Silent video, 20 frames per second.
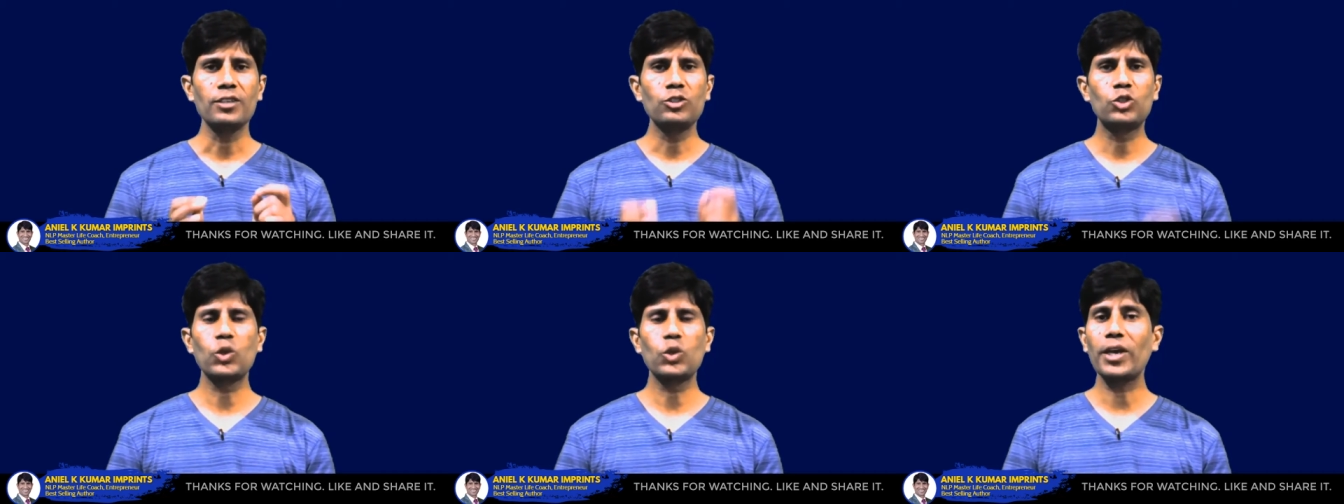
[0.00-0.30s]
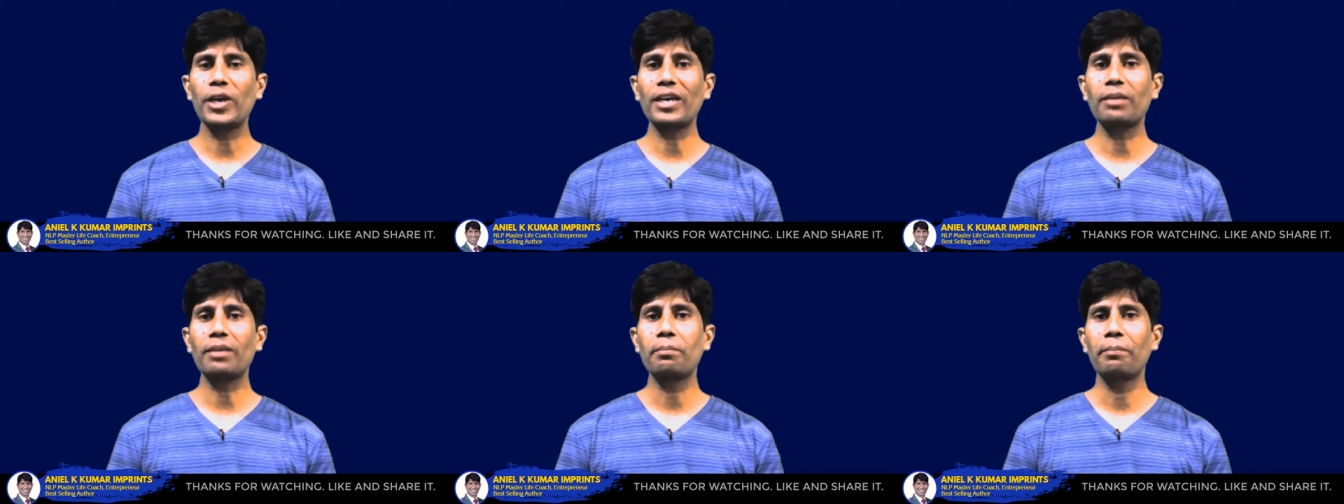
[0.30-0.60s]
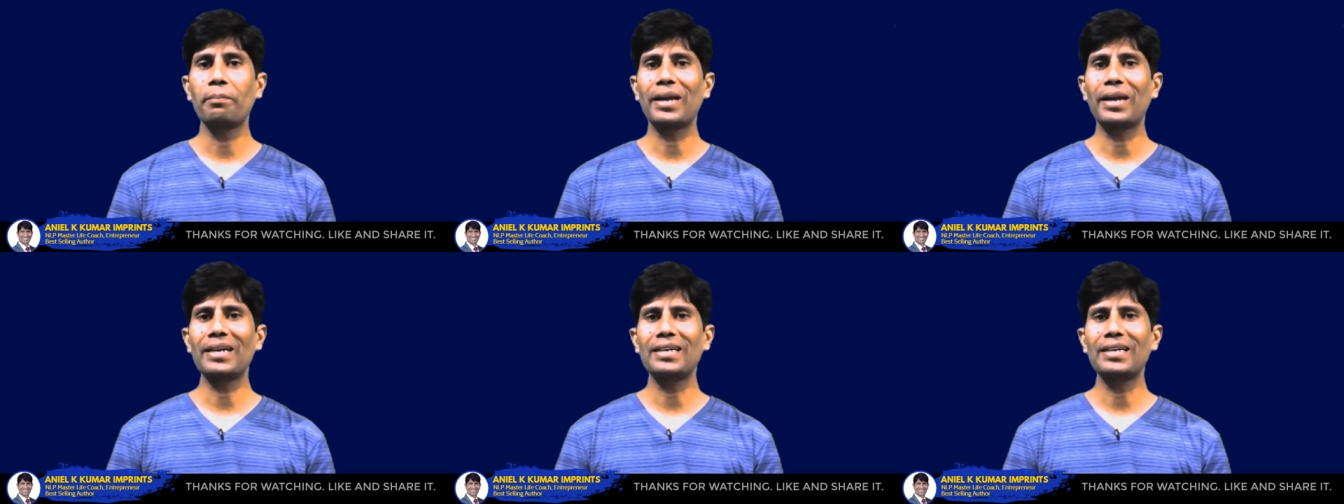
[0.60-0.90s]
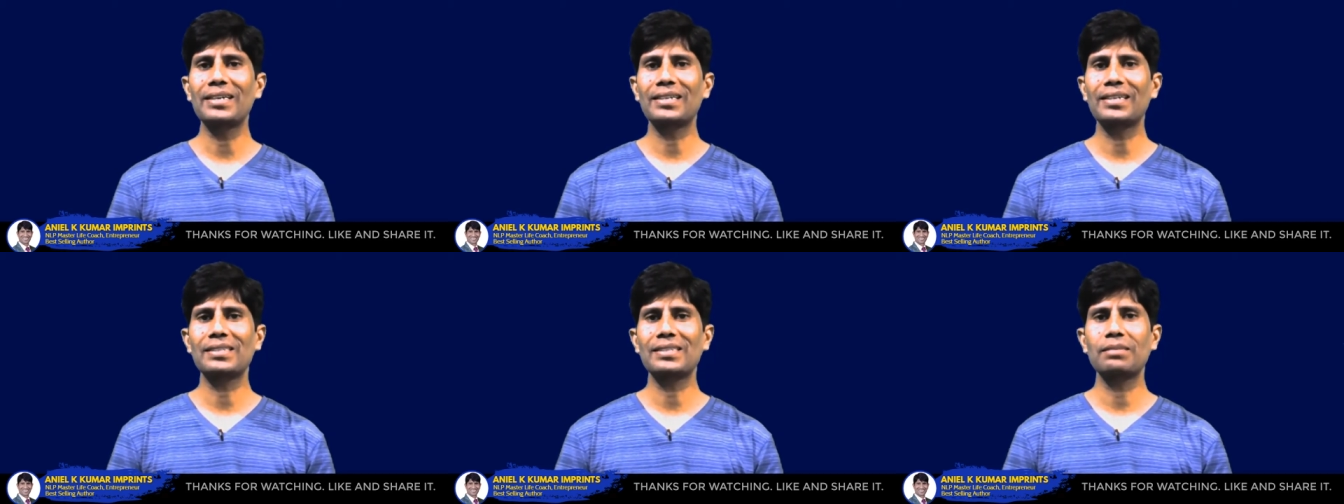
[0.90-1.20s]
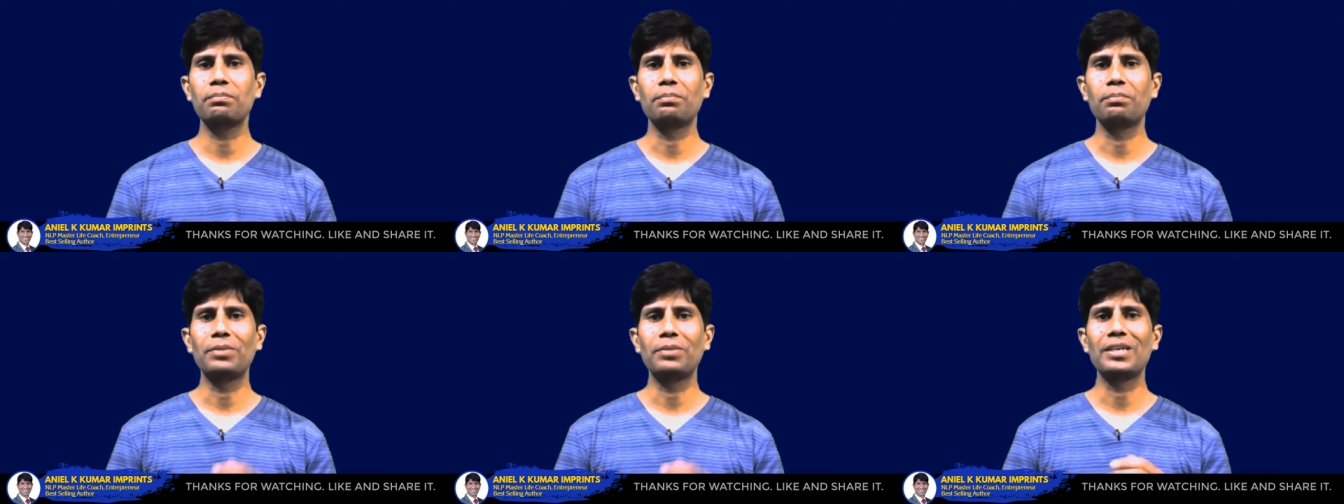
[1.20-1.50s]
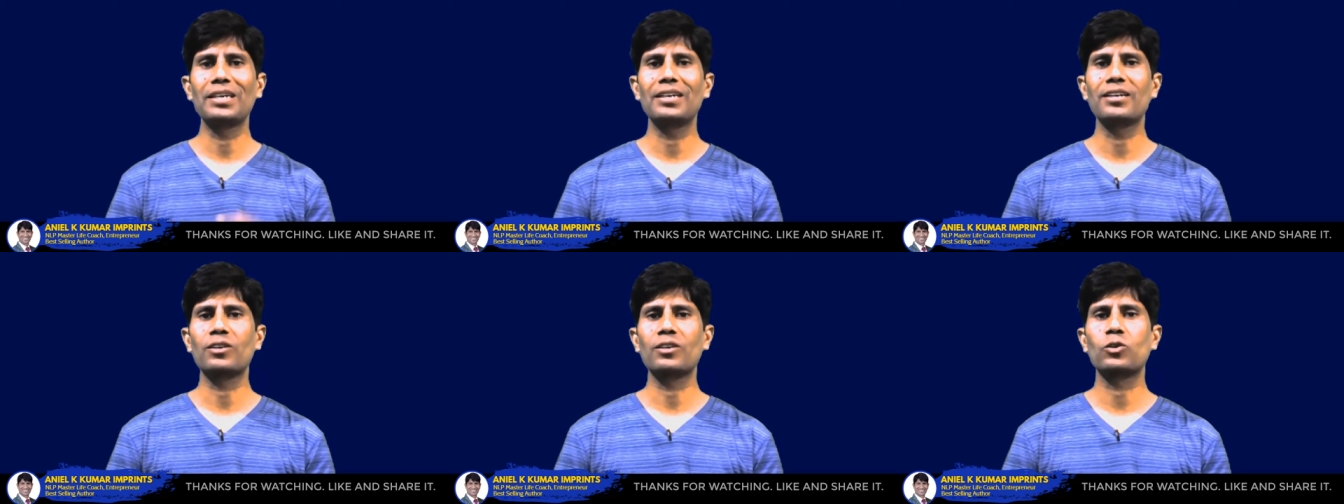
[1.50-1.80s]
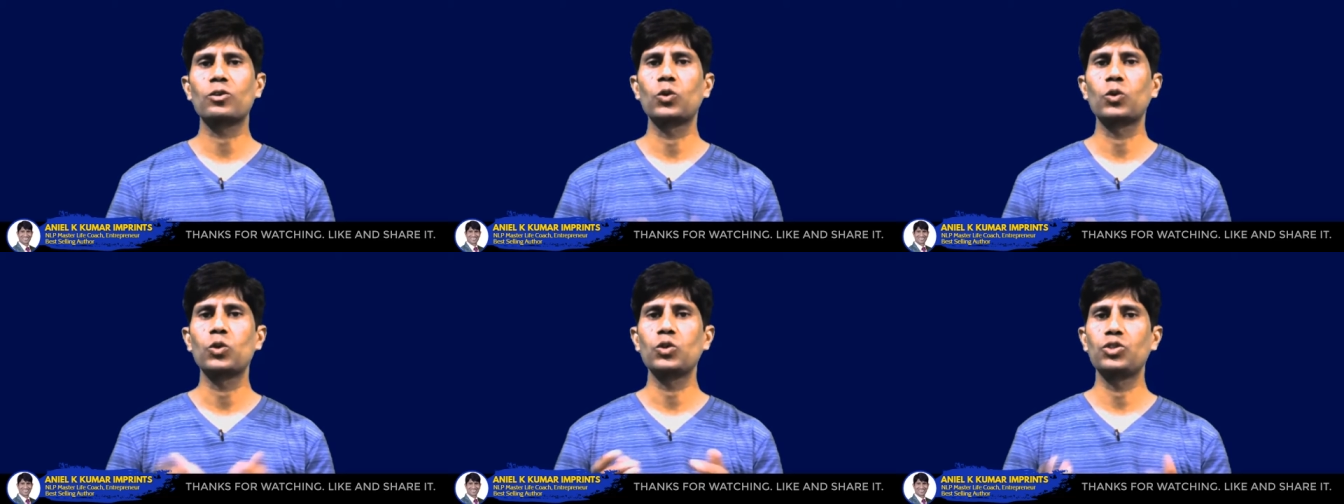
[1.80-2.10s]
जो एक मेडिटेशन बिगिनर
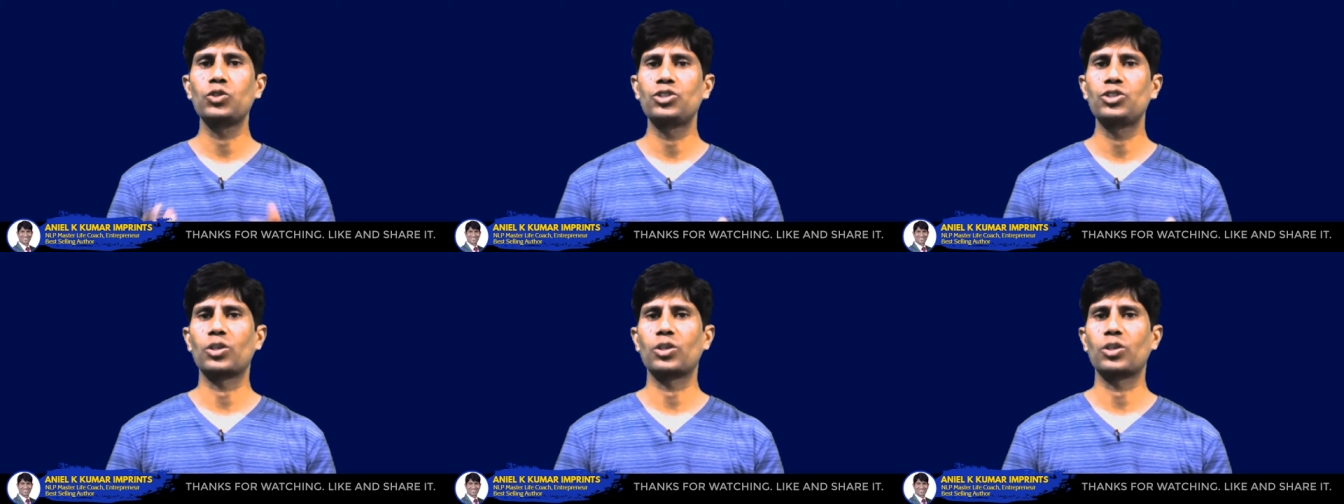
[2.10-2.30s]
को